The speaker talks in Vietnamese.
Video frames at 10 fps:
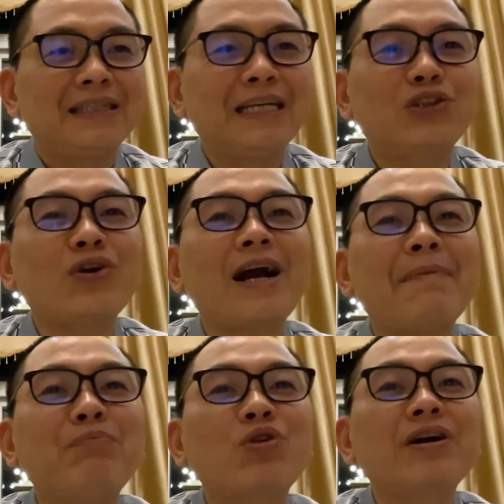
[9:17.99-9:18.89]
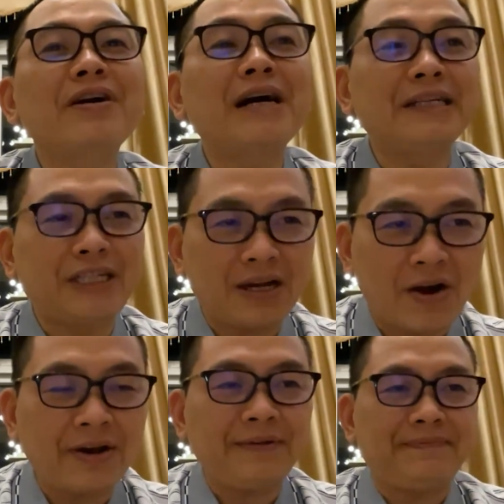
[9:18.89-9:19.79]
thì tôi gặp một người gần chết
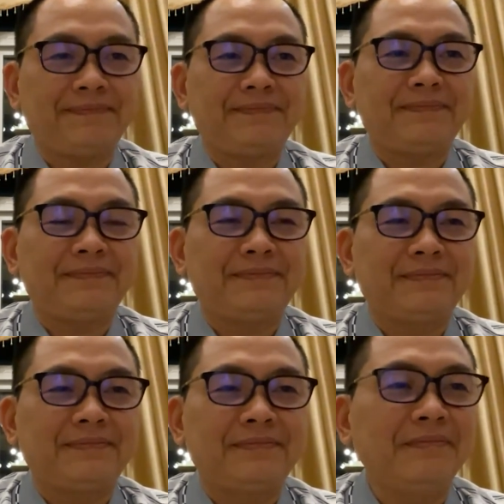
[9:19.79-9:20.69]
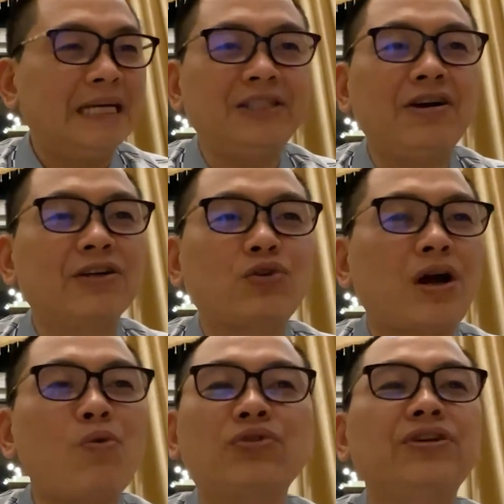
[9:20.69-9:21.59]
đói bình thường
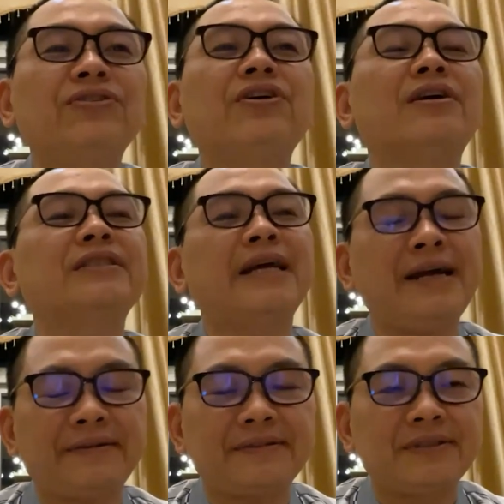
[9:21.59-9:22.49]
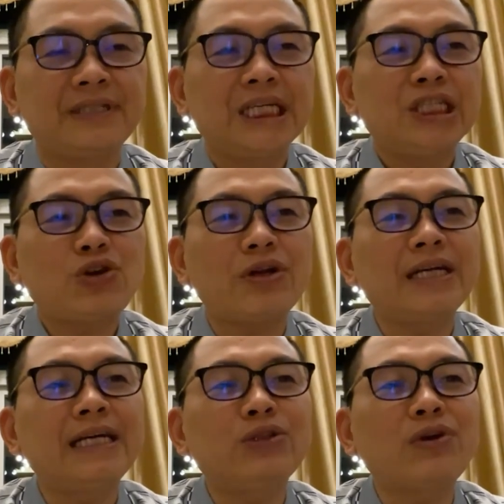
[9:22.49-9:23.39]
tôi không có tư tưởng gì hết cho
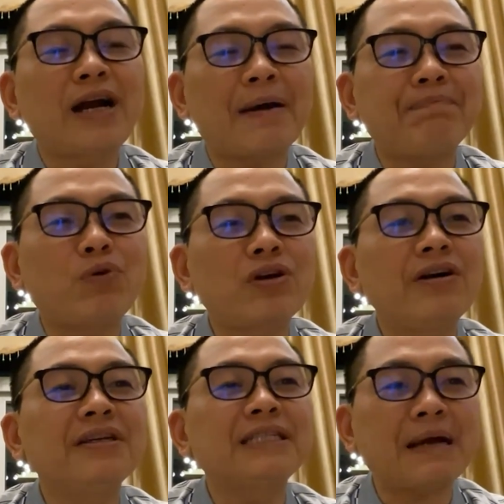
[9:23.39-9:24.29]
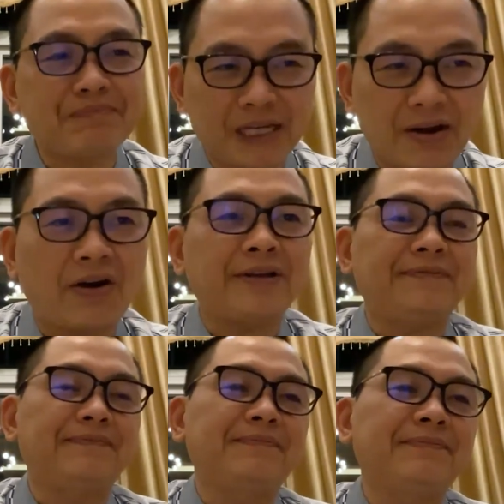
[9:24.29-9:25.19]
đến khi tôi gặp một người sắp chết đói
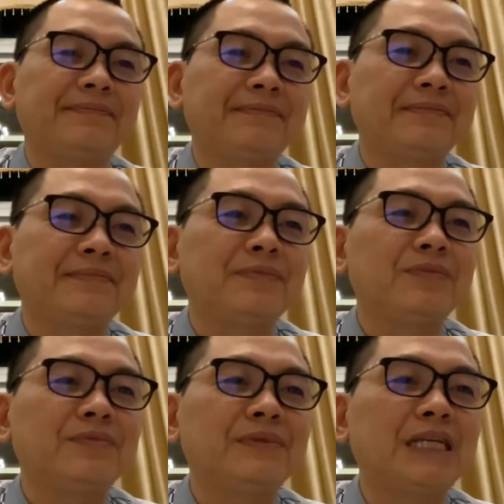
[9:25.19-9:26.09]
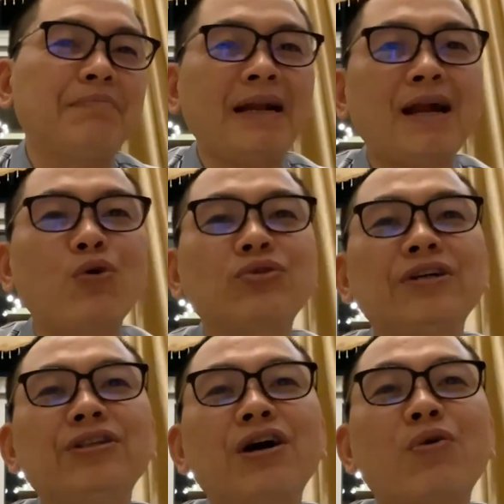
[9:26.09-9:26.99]
thì bắt đầu
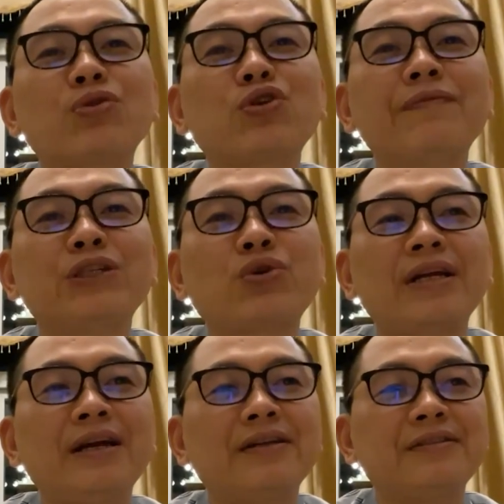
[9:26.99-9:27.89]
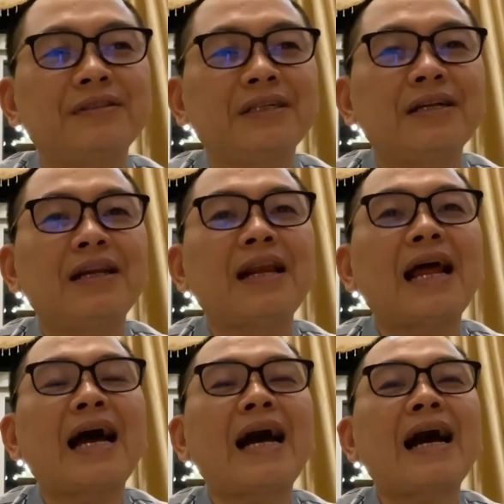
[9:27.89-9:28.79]
tư tưởng của tôi mới xuất hiện
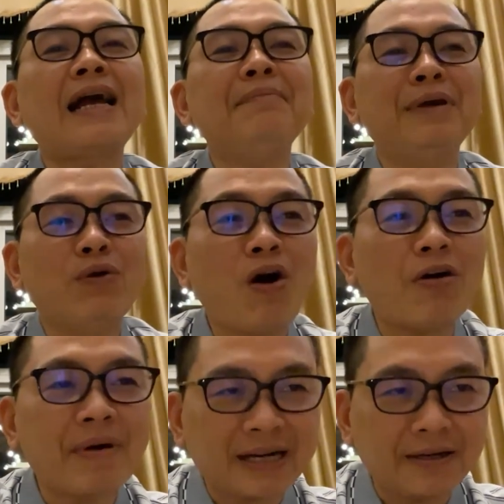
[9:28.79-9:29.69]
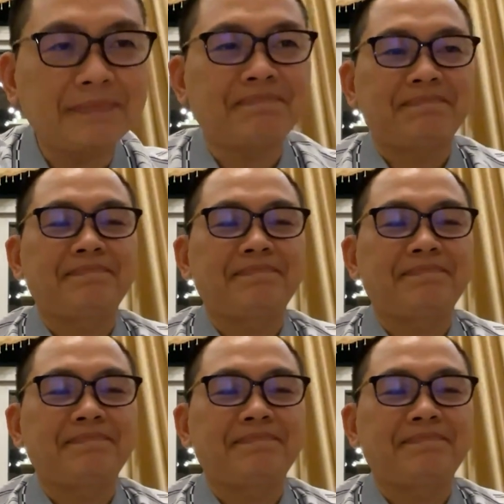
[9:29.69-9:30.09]
là hãy biếu họ bát cơm